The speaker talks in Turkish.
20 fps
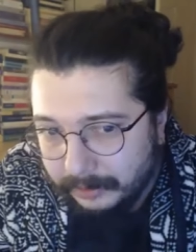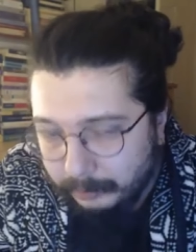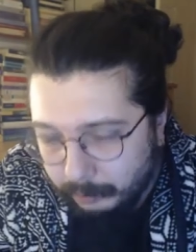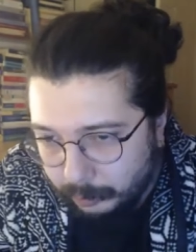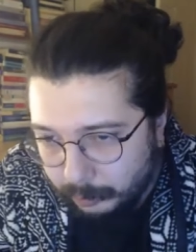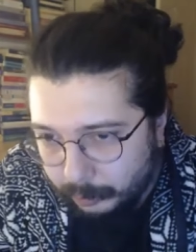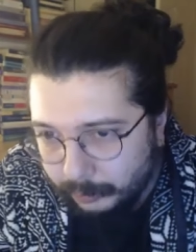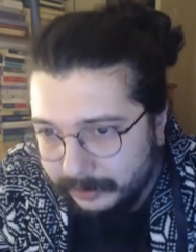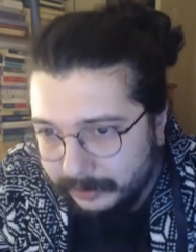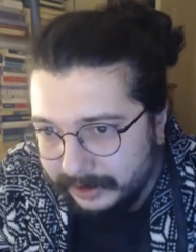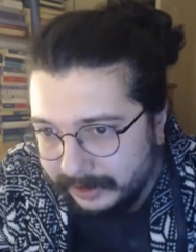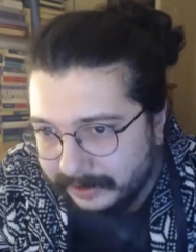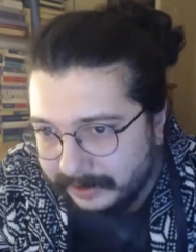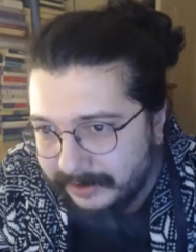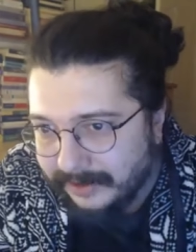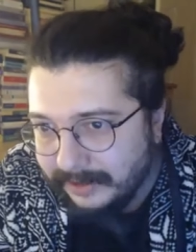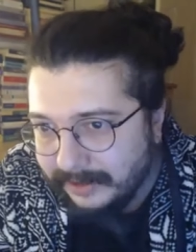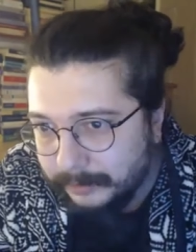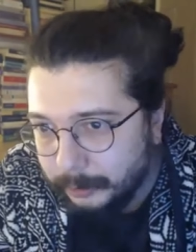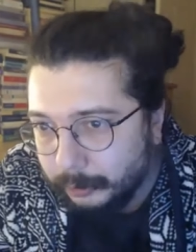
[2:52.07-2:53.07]
Bu
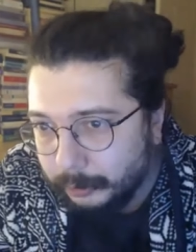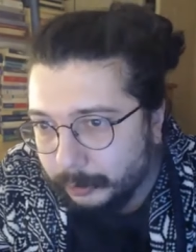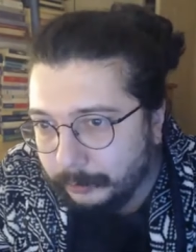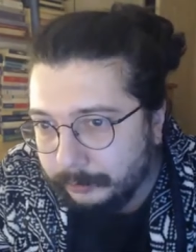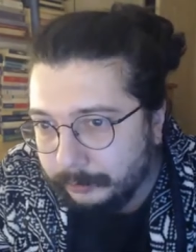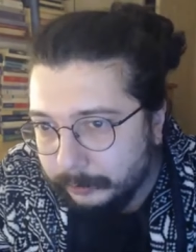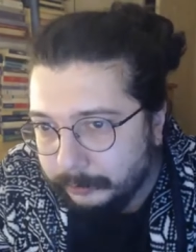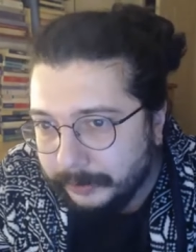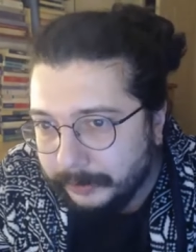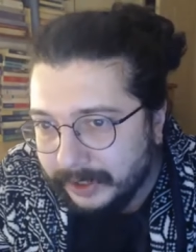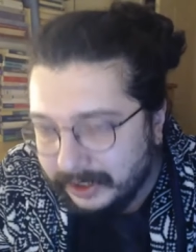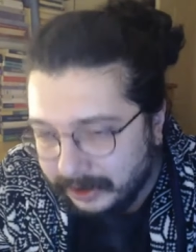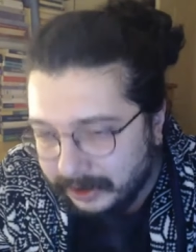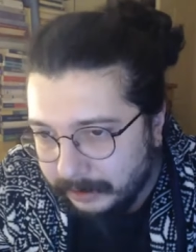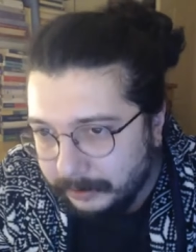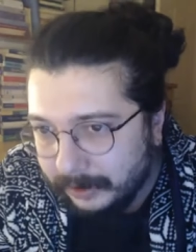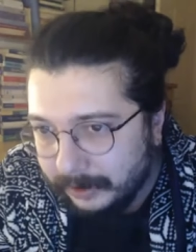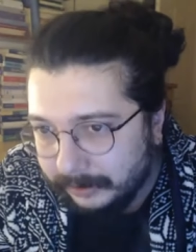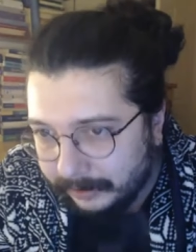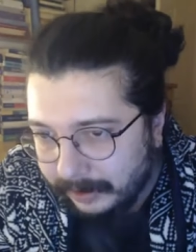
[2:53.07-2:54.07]
dinsiz bir toplumda
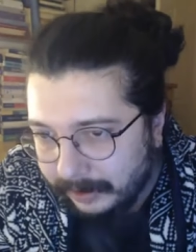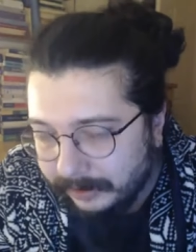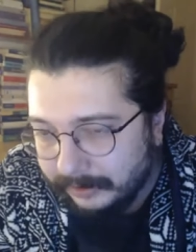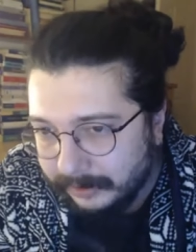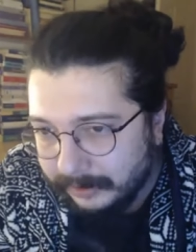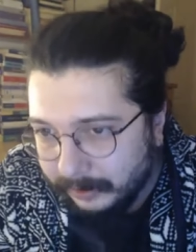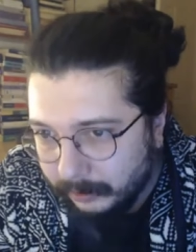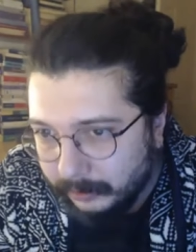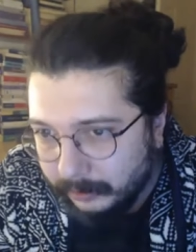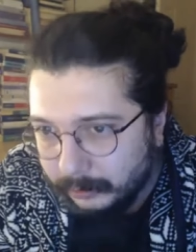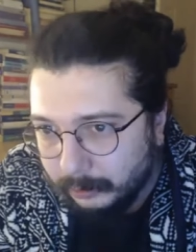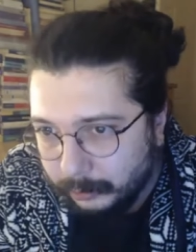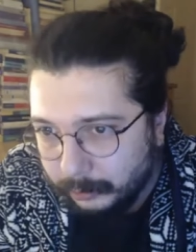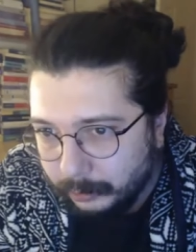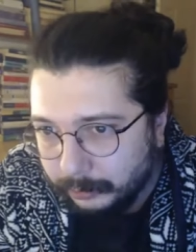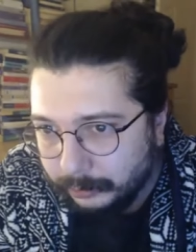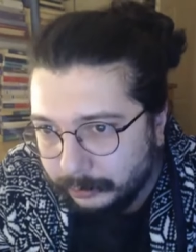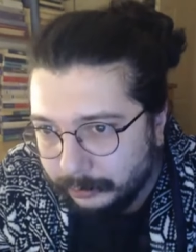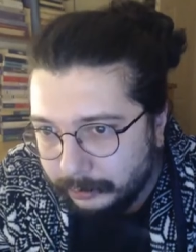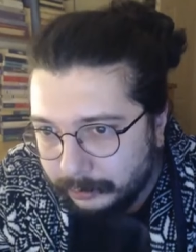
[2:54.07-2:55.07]
yaşamaktan da
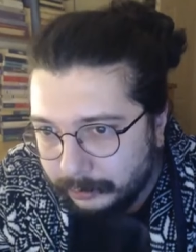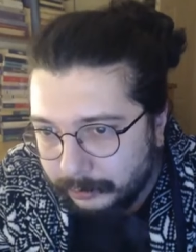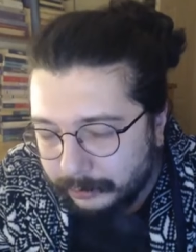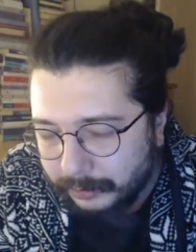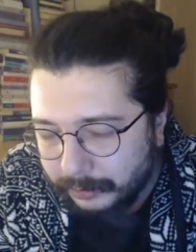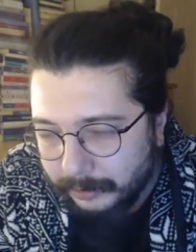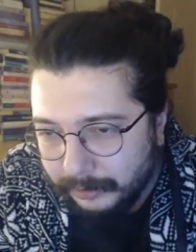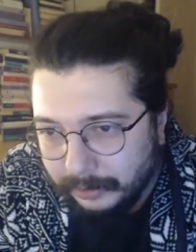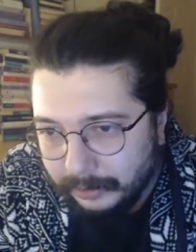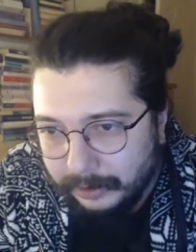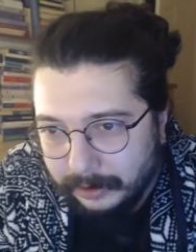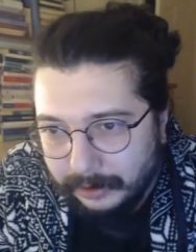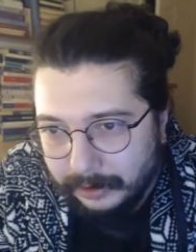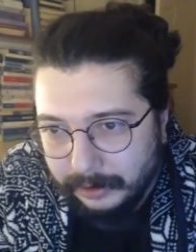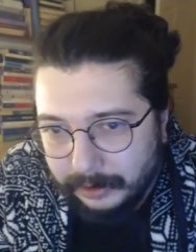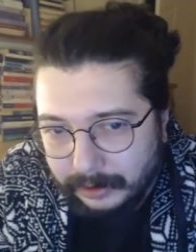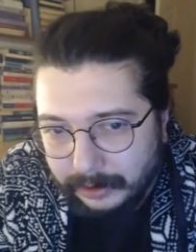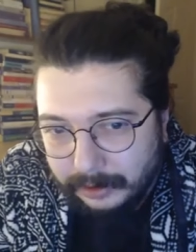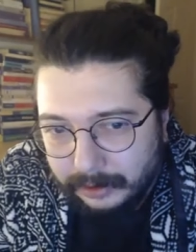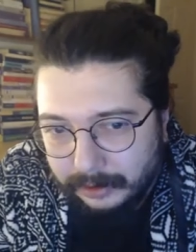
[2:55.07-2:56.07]
kötüdür.
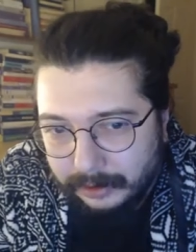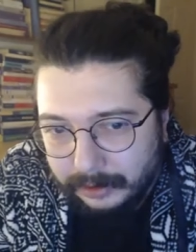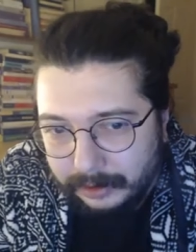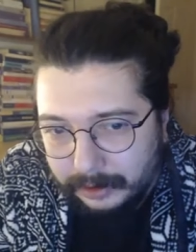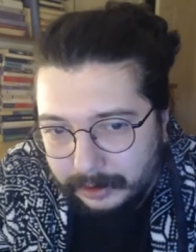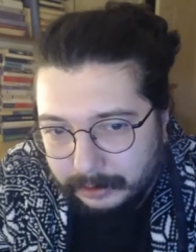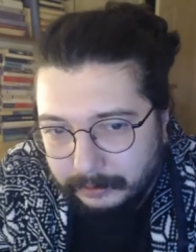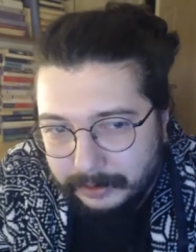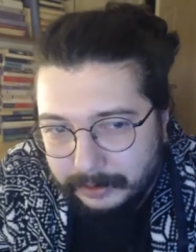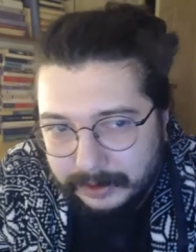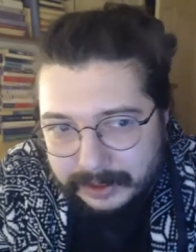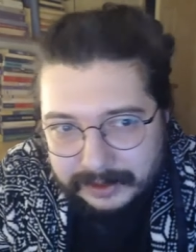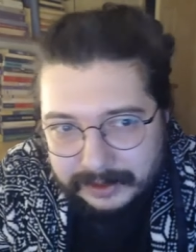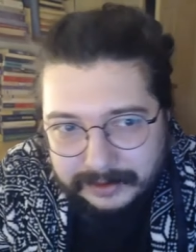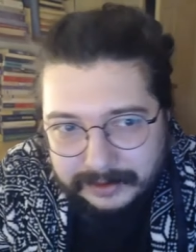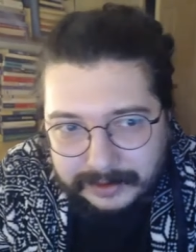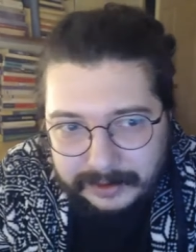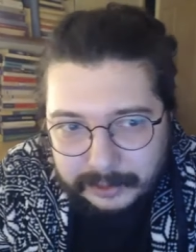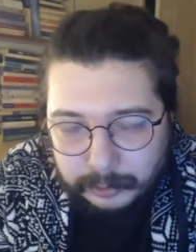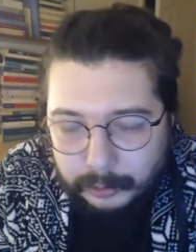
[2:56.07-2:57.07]
Ama
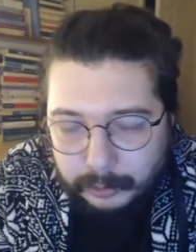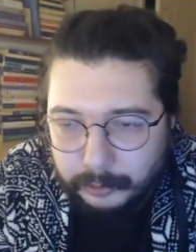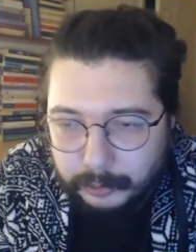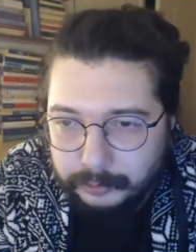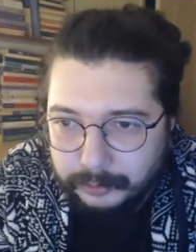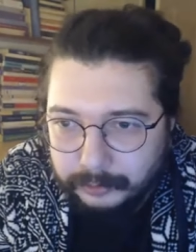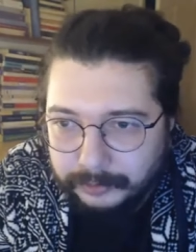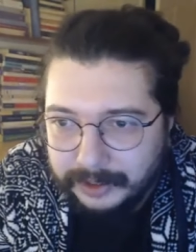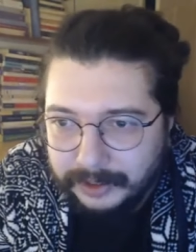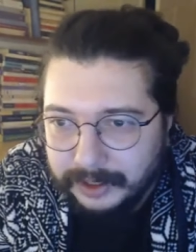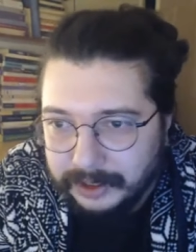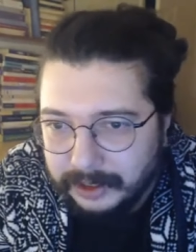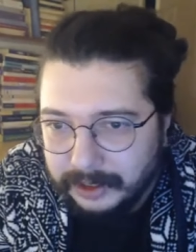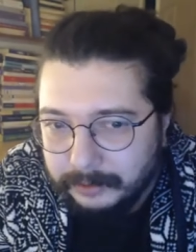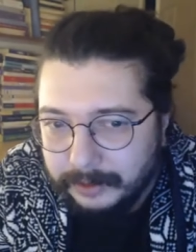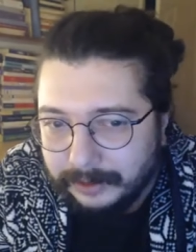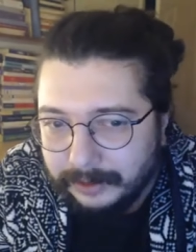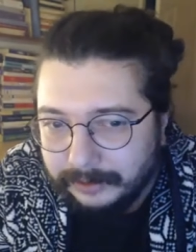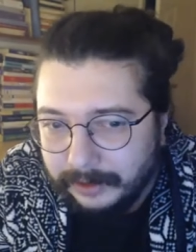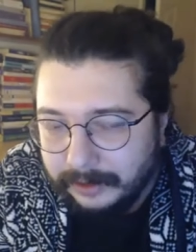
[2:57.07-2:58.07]
dinsiz toplumda
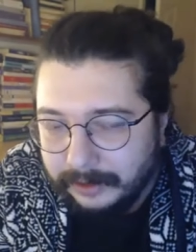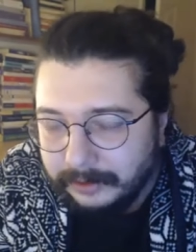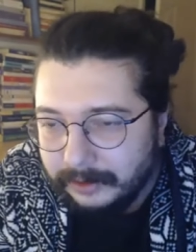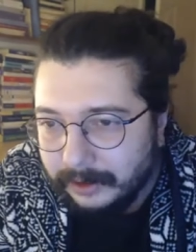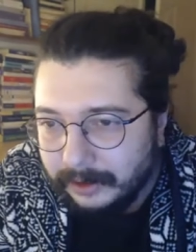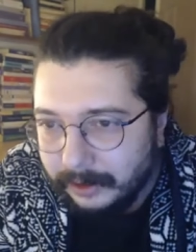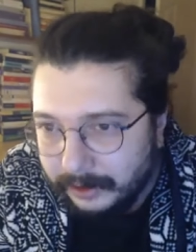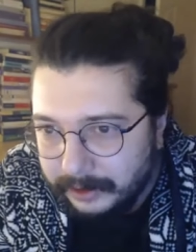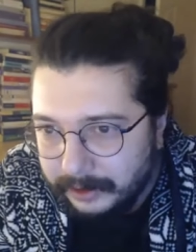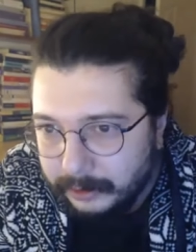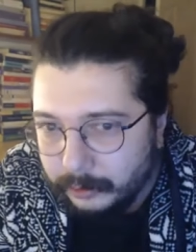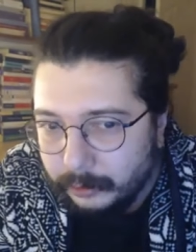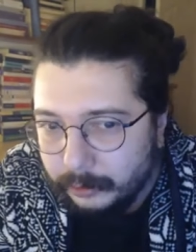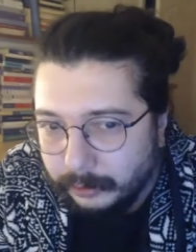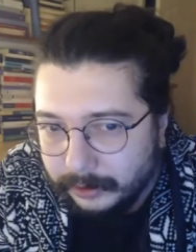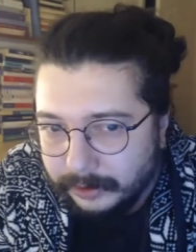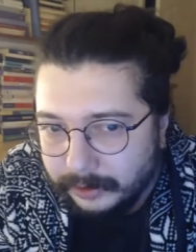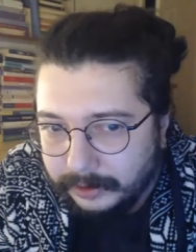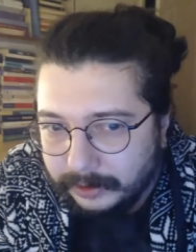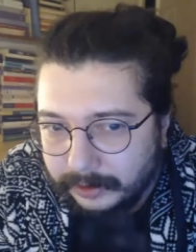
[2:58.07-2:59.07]
yaşamaktan daha iyi
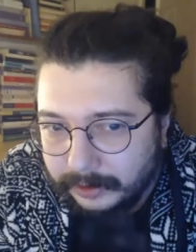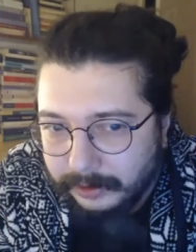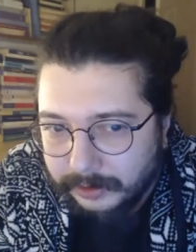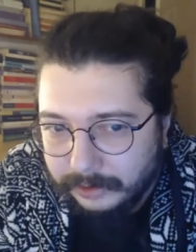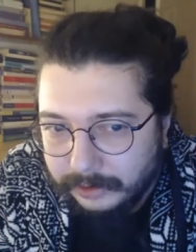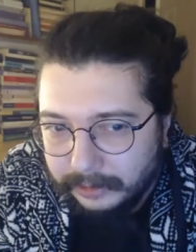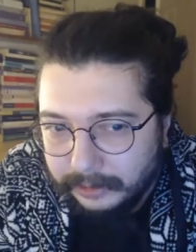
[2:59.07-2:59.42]
olanı